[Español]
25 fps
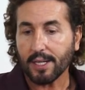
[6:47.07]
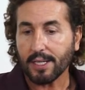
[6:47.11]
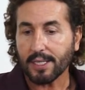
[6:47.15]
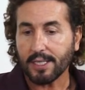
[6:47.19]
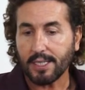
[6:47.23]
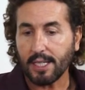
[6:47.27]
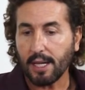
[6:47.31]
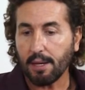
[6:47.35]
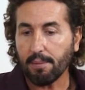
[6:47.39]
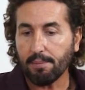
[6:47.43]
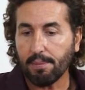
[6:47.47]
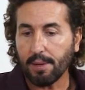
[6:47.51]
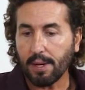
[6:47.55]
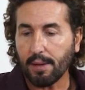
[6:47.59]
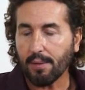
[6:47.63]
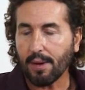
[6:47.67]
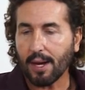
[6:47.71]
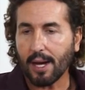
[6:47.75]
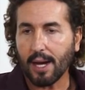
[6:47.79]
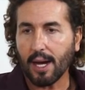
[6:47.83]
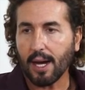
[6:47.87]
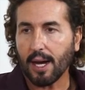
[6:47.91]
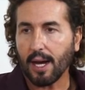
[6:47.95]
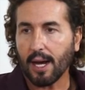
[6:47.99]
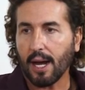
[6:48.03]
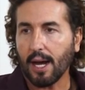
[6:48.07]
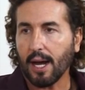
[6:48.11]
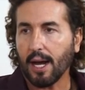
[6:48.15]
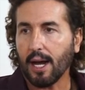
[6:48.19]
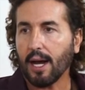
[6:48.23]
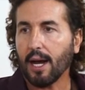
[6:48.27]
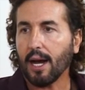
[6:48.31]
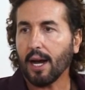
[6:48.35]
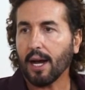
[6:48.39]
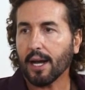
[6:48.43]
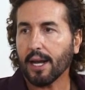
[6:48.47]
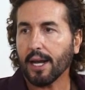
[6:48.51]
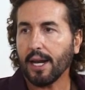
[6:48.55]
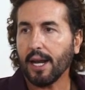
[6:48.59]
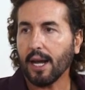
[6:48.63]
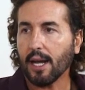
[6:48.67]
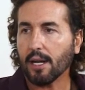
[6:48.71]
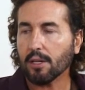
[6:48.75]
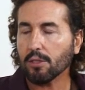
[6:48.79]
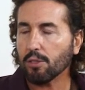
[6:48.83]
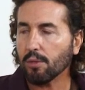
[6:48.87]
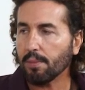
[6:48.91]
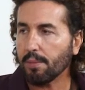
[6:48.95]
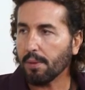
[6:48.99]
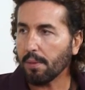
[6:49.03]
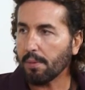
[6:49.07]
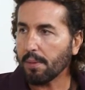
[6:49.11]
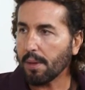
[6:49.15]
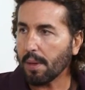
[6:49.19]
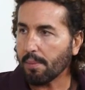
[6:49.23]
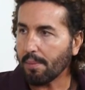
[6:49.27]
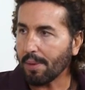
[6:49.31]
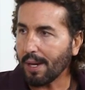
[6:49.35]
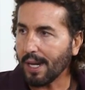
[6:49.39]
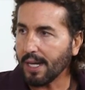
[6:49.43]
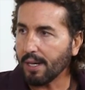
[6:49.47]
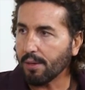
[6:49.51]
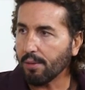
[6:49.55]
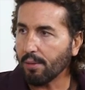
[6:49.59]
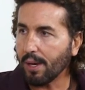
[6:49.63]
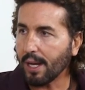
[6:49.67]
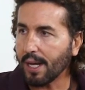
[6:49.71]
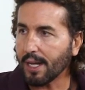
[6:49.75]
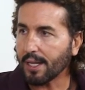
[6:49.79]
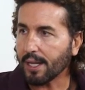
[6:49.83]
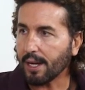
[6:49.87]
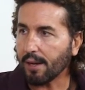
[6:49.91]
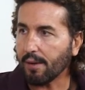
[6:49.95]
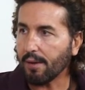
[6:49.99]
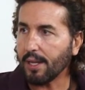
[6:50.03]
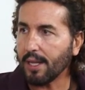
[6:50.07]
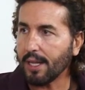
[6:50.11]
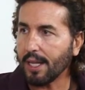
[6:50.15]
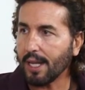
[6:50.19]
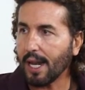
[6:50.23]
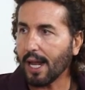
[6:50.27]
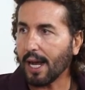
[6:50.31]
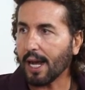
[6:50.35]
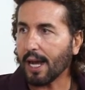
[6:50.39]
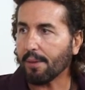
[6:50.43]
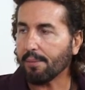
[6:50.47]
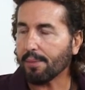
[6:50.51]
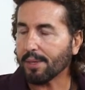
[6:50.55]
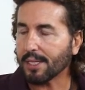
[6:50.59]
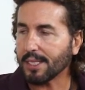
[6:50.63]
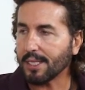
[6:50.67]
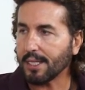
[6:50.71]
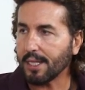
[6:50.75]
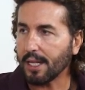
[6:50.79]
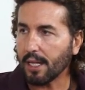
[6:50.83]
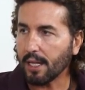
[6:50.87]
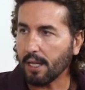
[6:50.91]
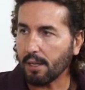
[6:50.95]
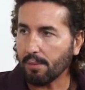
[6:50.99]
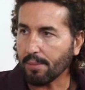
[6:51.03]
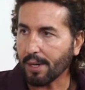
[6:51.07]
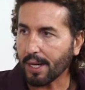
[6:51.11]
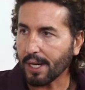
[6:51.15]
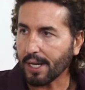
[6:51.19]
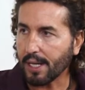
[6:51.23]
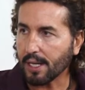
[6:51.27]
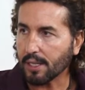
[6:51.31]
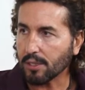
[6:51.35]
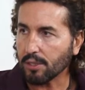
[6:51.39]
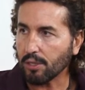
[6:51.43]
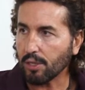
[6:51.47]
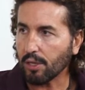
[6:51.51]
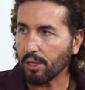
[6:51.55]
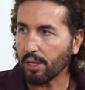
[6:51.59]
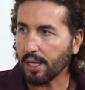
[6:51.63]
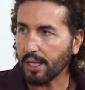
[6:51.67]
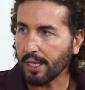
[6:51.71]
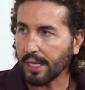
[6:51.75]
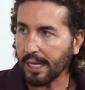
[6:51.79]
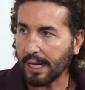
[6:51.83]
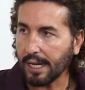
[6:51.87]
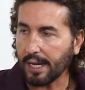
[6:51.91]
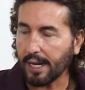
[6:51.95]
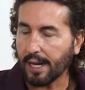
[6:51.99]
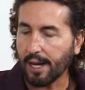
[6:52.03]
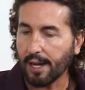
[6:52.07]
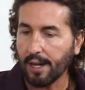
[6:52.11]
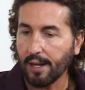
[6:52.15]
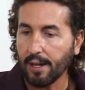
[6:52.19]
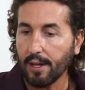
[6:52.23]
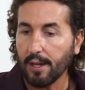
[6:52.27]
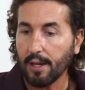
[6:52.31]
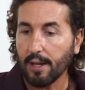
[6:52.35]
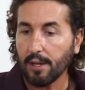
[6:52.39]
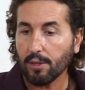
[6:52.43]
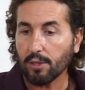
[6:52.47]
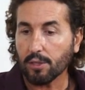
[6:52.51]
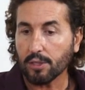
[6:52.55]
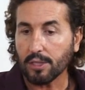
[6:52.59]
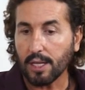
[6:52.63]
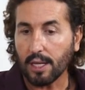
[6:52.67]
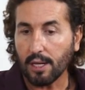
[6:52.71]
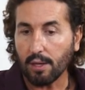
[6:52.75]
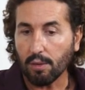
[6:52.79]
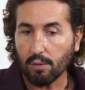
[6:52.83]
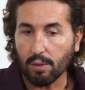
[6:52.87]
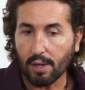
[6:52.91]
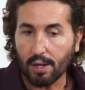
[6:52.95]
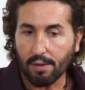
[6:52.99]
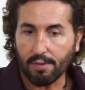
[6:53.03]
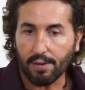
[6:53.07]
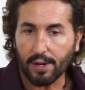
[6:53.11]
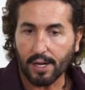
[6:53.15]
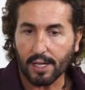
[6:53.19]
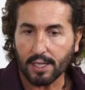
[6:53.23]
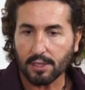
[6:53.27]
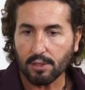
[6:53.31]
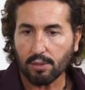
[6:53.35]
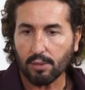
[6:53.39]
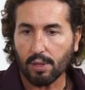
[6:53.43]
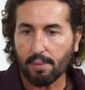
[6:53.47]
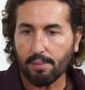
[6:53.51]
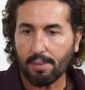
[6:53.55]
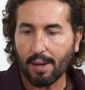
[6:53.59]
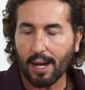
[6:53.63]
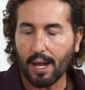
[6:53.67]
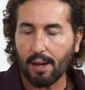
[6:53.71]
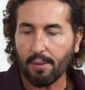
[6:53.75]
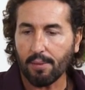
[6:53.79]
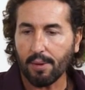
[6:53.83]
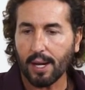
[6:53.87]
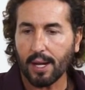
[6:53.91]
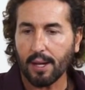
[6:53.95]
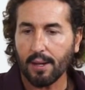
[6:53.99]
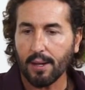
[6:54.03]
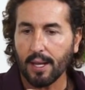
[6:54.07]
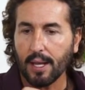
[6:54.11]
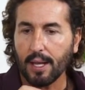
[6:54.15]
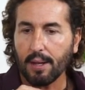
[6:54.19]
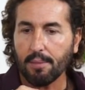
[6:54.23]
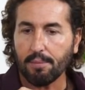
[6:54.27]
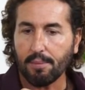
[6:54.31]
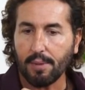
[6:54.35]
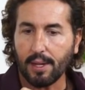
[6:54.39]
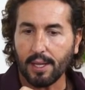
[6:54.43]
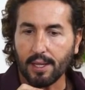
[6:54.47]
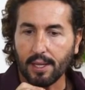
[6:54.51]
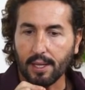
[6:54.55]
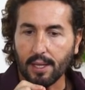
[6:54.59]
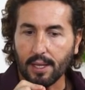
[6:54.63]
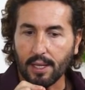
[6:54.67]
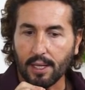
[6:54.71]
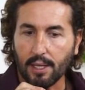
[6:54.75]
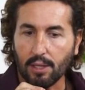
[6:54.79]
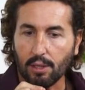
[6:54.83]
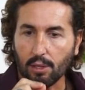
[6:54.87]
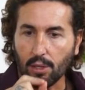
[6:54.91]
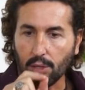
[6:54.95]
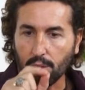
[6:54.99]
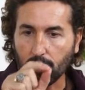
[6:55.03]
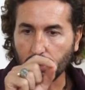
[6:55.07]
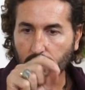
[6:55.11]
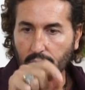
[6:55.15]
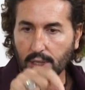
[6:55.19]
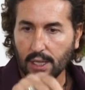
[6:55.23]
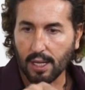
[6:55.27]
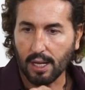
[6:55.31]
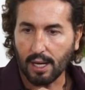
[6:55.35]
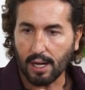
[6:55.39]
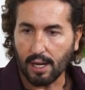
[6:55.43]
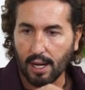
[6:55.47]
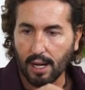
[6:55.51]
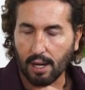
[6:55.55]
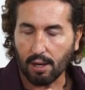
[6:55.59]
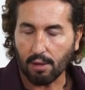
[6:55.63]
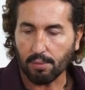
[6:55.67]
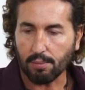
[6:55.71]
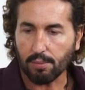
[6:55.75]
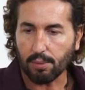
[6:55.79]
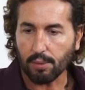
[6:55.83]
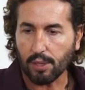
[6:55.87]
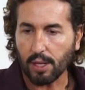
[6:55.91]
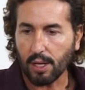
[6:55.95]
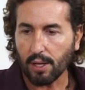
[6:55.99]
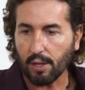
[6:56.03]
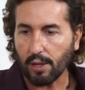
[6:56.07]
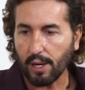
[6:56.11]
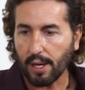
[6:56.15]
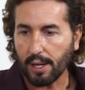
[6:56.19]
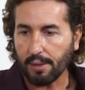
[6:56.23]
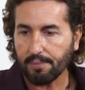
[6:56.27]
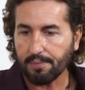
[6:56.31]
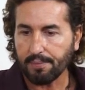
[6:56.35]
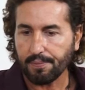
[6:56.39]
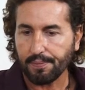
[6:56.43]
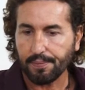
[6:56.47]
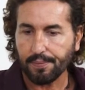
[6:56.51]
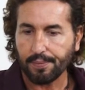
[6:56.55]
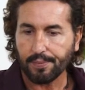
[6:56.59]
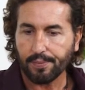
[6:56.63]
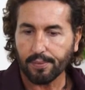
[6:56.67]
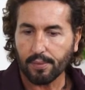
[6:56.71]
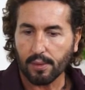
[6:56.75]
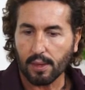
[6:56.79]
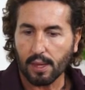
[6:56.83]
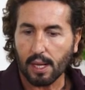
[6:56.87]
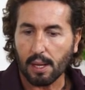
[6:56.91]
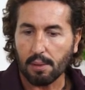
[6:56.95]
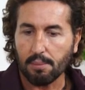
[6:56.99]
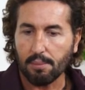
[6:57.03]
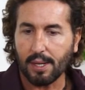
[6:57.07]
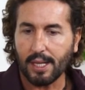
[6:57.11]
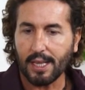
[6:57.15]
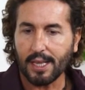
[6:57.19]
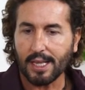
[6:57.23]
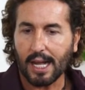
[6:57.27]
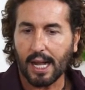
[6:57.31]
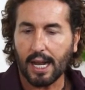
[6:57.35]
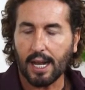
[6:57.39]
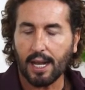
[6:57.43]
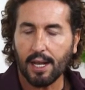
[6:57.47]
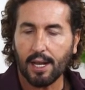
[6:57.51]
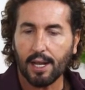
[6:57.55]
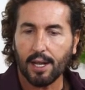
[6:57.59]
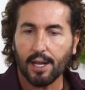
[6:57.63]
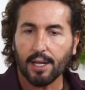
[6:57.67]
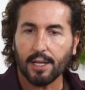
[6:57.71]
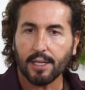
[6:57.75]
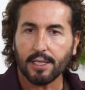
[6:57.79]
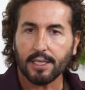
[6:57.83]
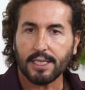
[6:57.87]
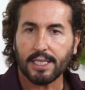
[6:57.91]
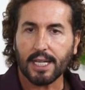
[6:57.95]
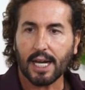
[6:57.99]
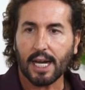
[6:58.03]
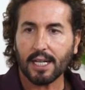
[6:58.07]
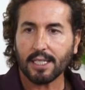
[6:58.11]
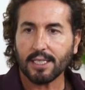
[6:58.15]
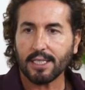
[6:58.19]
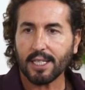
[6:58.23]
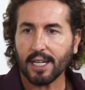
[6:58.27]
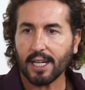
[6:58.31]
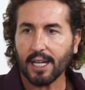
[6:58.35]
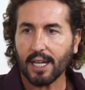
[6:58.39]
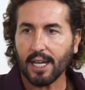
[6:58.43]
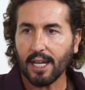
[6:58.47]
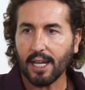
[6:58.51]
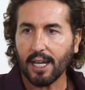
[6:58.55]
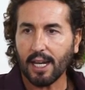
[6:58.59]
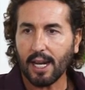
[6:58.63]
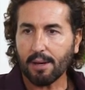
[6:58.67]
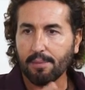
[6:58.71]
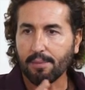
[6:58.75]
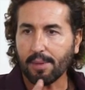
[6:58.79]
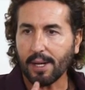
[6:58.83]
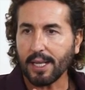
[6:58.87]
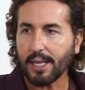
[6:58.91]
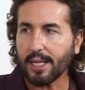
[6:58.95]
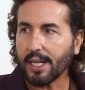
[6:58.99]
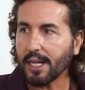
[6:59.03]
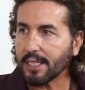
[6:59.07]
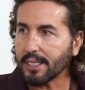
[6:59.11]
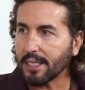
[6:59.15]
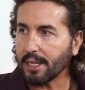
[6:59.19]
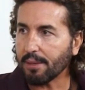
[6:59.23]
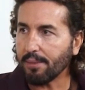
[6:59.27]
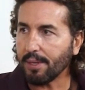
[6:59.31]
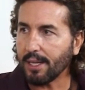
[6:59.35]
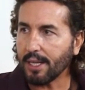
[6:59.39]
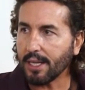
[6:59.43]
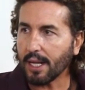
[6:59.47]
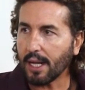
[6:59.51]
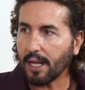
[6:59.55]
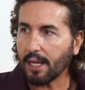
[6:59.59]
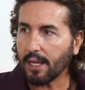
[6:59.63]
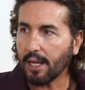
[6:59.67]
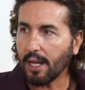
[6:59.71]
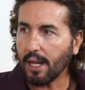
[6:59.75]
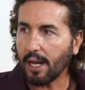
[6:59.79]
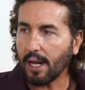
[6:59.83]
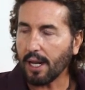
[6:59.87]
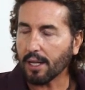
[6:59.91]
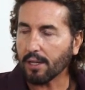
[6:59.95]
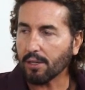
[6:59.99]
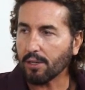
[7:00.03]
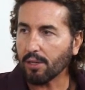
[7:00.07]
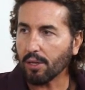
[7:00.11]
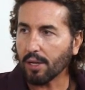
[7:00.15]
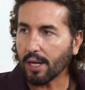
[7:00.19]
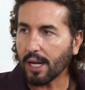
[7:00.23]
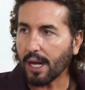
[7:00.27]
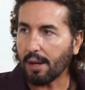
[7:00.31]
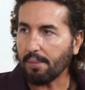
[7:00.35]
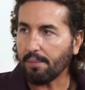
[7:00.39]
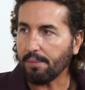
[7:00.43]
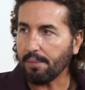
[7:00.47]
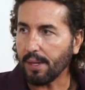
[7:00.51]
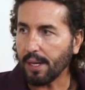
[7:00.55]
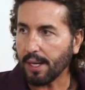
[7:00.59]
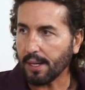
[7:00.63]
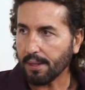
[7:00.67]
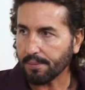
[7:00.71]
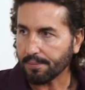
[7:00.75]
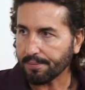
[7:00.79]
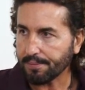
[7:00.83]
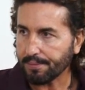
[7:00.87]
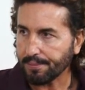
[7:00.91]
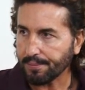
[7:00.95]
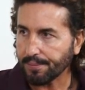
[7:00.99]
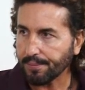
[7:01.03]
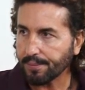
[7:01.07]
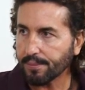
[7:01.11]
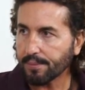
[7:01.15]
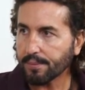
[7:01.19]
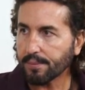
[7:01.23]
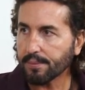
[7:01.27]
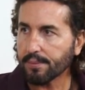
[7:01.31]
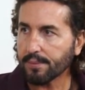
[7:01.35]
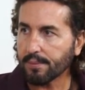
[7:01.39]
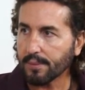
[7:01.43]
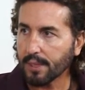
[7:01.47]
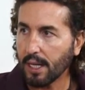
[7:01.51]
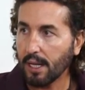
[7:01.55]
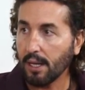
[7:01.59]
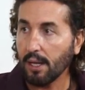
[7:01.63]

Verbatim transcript: siempre va a crear su propia película a través de la capacidad de imaginación que tenga. Entonces, una frase, una palabra, introducirla en la computadora mental ya hace que la pantalla mental del lector cambie. Por